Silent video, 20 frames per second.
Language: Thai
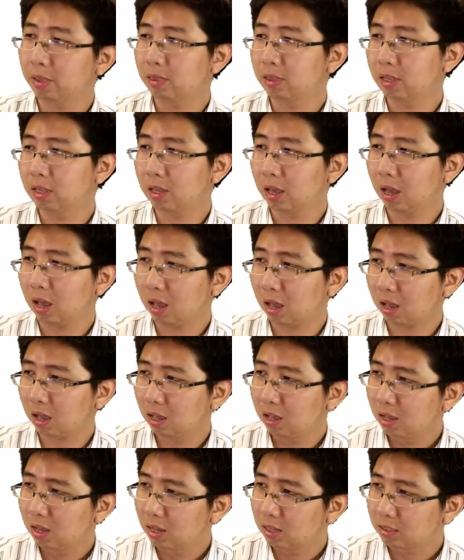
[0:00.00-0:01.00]
T5
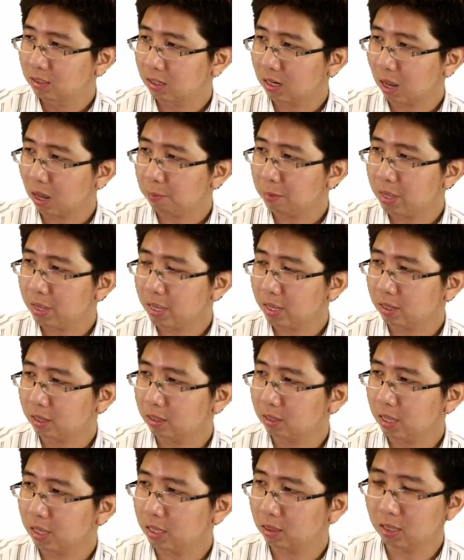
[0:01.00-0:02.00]
ฉะนั้นถ้ามีอีก
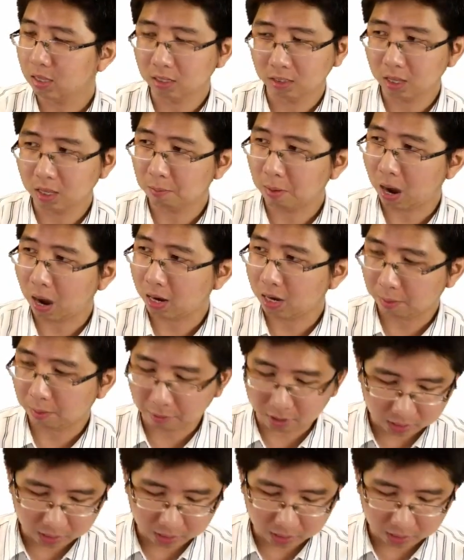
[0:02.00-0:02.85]
อีกหนึ่งเทอร์บายเนี่ยมันก็จะ